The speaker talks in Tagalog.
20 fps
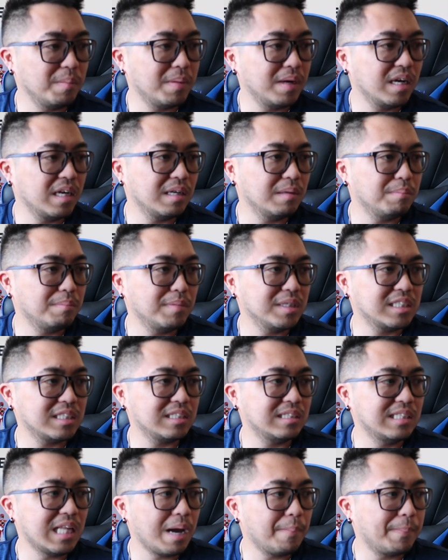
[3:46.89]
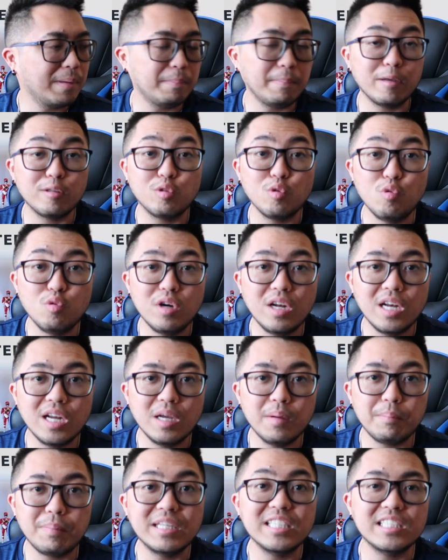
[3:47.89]
ibang mas dapat pagtuunan
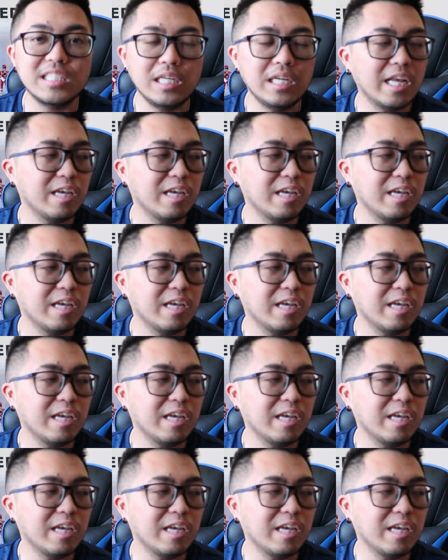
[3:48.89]
na pansin,